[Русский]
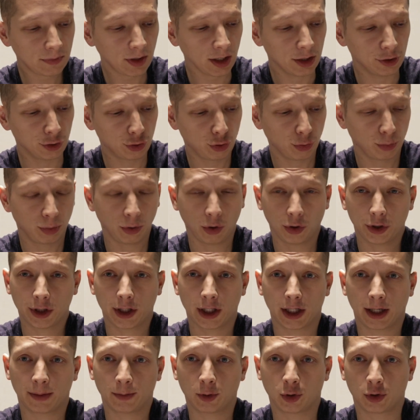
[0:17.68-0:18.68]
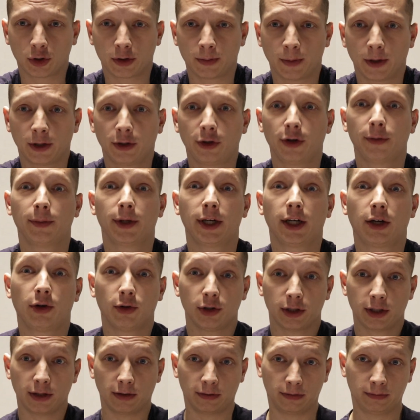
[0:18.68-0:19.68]
YouTube-блогер, я много смотрю
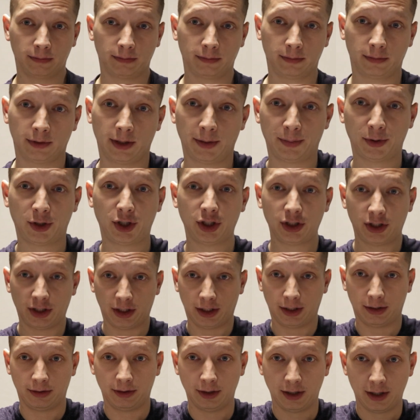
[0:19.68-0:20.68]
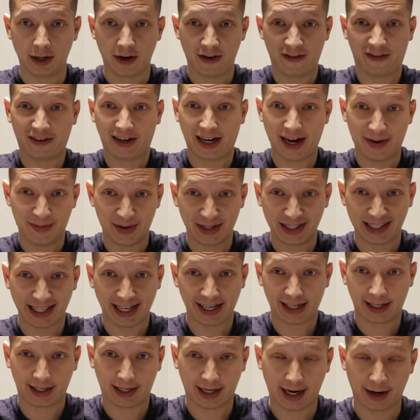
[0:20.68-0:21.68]
америкосов. Напишите в
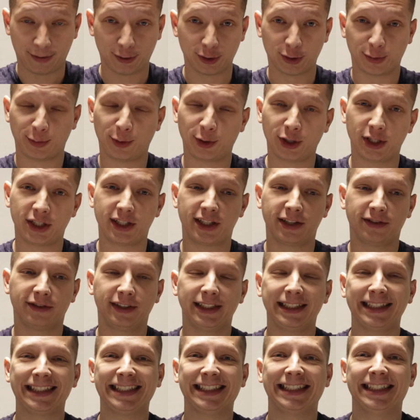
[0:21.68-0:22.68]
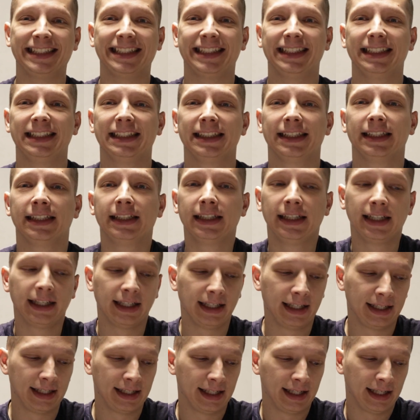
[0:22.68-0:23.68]
комментариях, кого смотрите вы, и
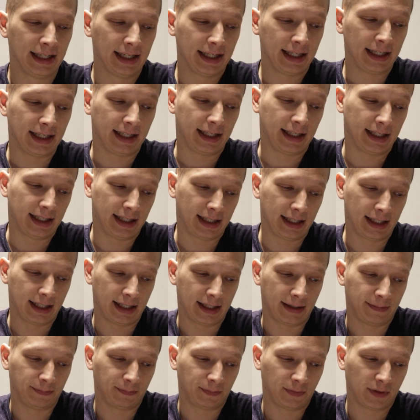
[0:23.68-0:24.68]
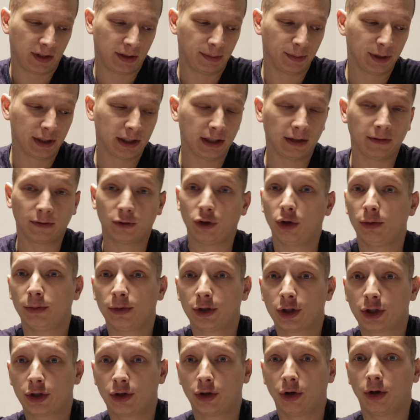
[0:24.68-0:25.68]
а, Смысл в том,
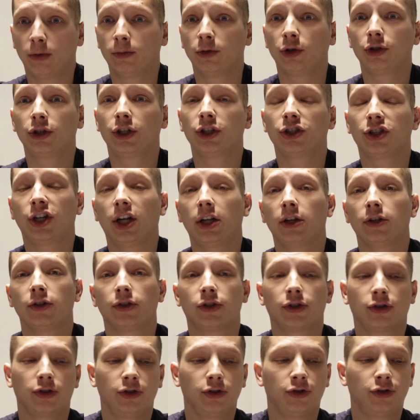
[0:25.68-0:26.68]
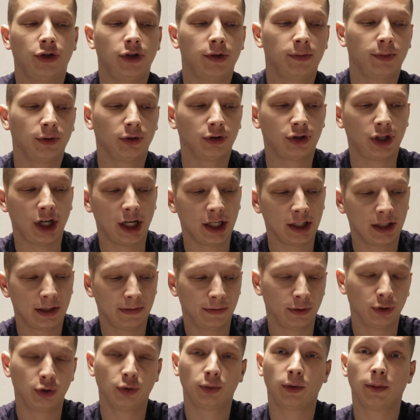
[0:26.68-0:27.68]
что многие жалуются, что ничего не получается.
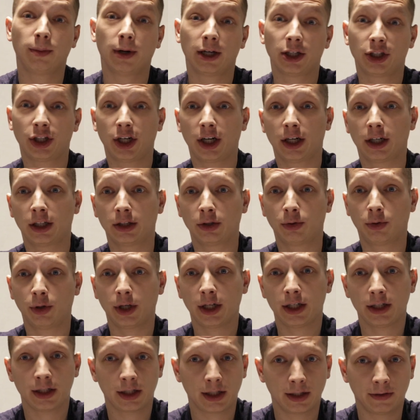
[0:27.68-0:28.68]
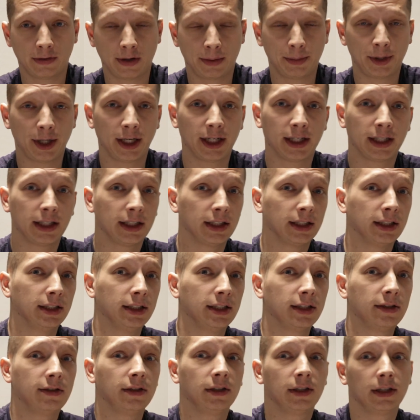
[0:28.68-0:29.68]
В Ютубе большая конкуренция, в Америке
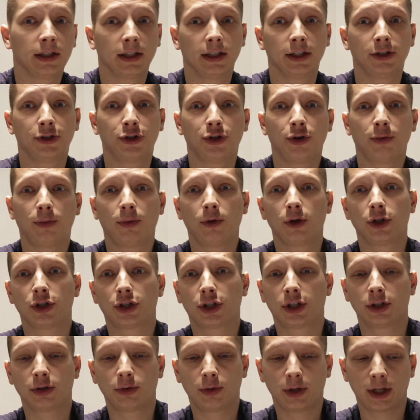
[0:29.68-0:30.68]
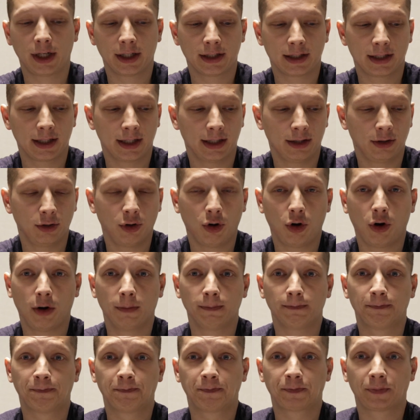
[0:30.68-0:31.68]
действительно еще больше конкуренция,
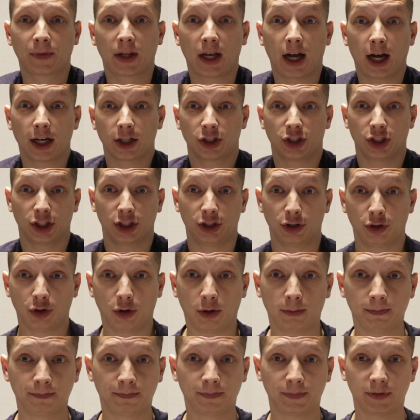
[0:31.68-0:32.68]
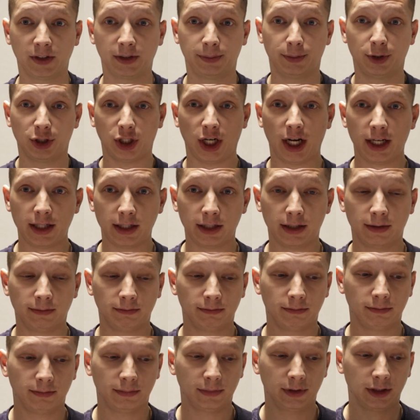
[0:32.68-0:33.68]
но как же ее избежать
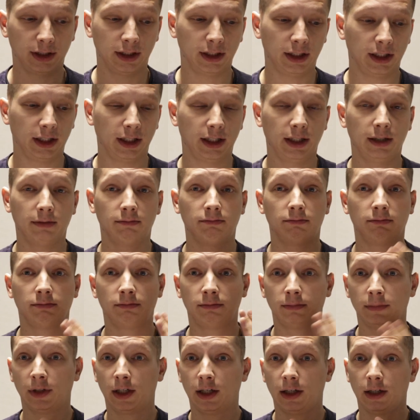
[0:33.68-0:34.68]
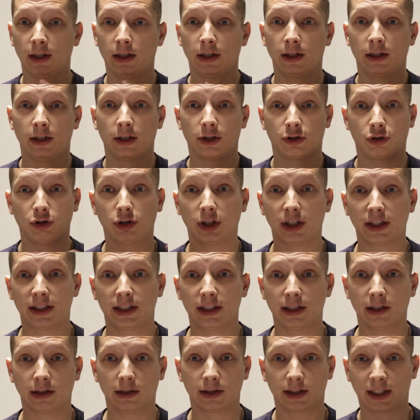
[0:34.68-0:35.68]
и что надо
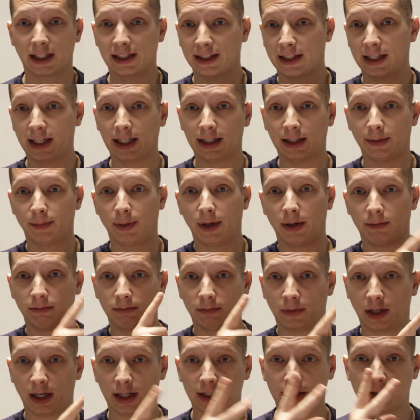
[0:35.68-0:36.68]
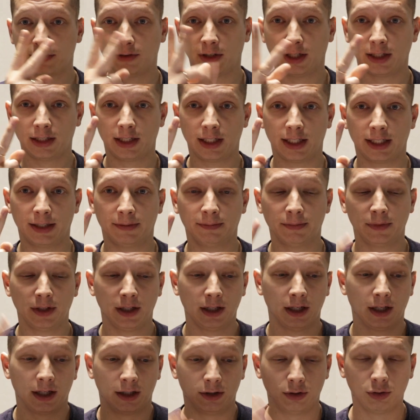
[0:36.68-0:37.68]
делать конкретно прям? Раз, два, три.
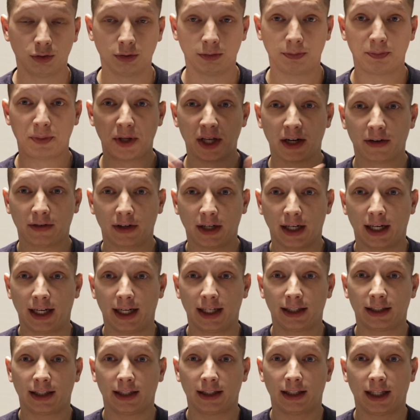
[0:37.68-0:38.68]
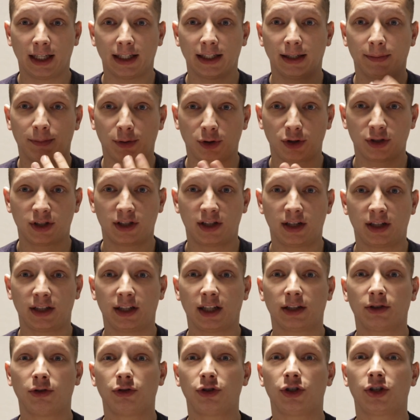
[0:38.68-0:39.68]
Ну, первое, это надо просто
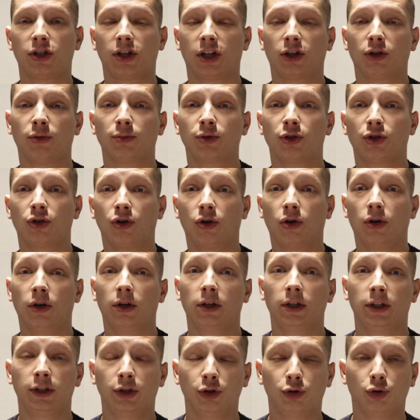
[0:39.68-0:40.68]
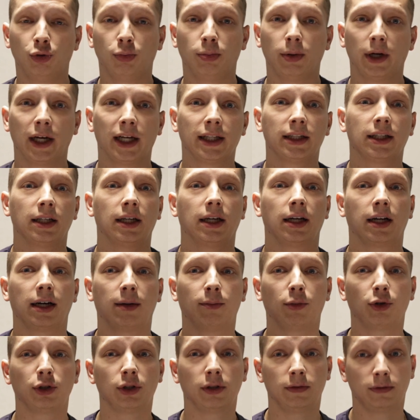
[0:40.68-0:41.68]
сосредоточиться на том, что YouTube — это
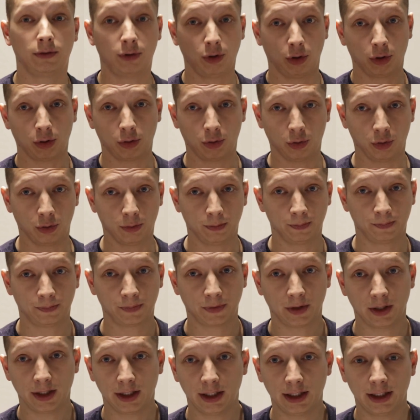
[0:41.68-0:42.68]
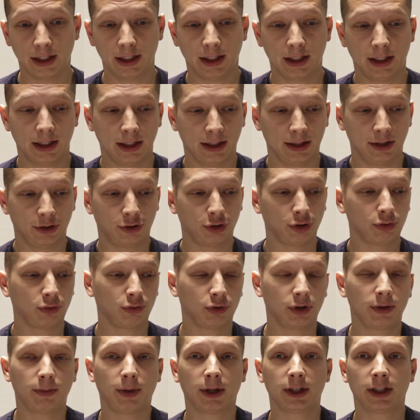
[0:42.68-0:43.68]
работа в долгую. И ничего
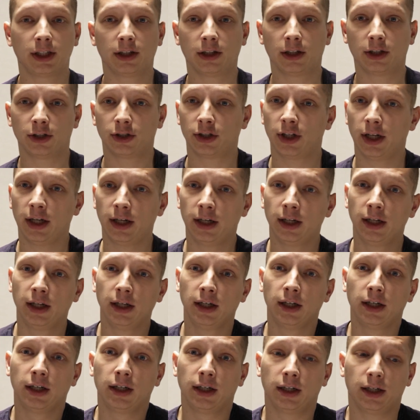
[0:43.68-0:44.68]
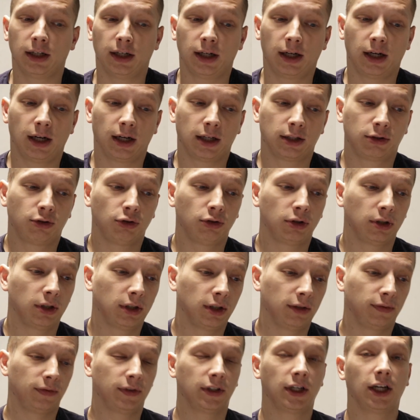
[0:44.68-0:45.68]
тут не поделаешь, да? А,
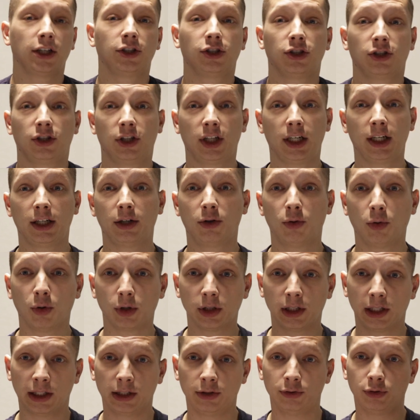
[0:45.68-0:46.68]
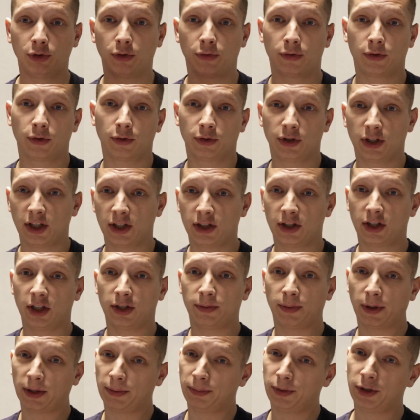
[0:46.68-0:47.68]
кто-то фигачит три года, и у него всего 10
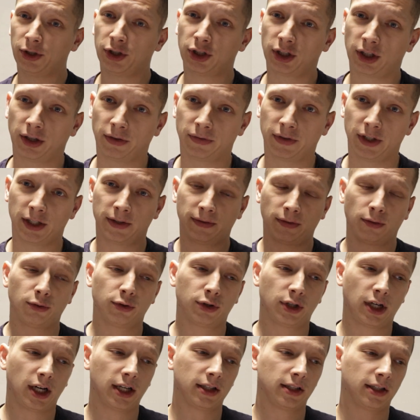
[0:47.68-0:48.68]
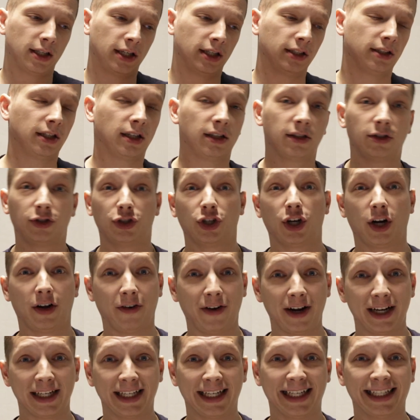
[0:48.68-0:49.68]
тысяч подписчиков, есть фрустрация, есть
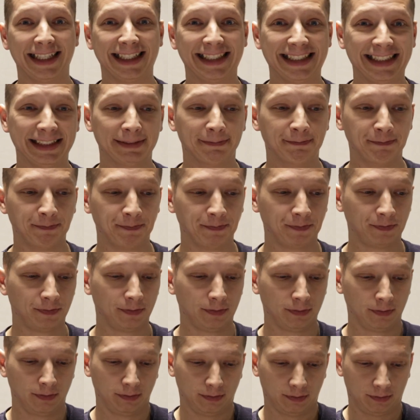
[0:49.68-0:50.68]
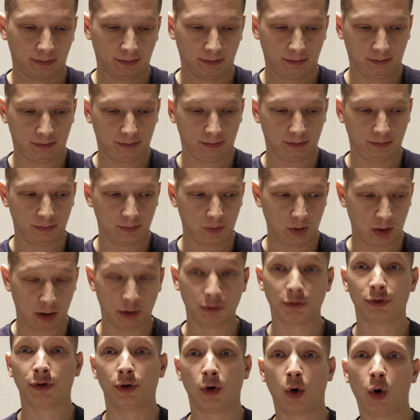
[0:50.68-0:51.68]
разочарование, и
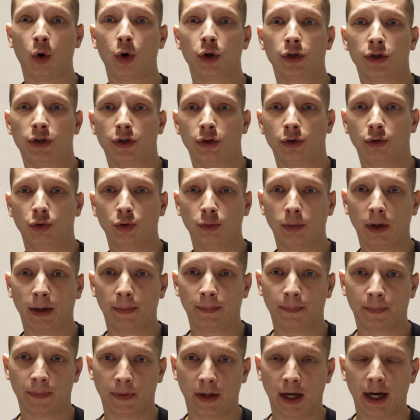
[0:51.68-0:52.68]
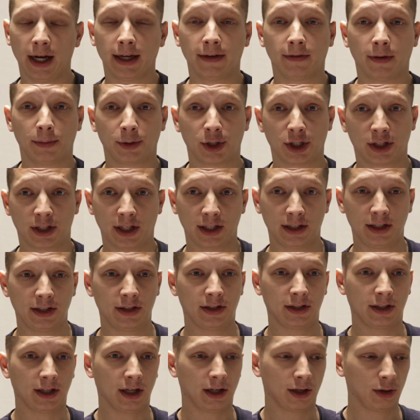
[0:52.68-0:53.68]
люди уходят с YouTube, да, и вообще
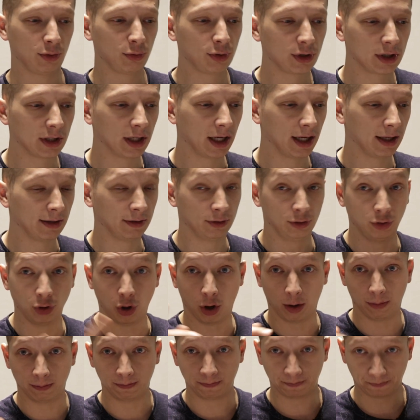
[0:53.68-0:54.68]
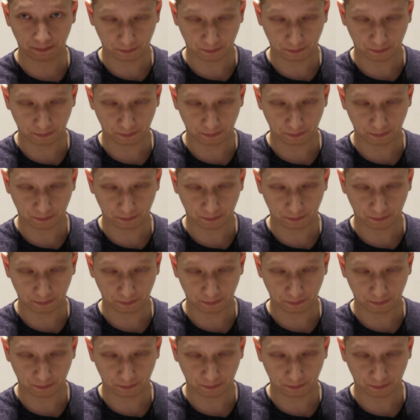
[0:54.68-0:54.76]
статистика грустная, но,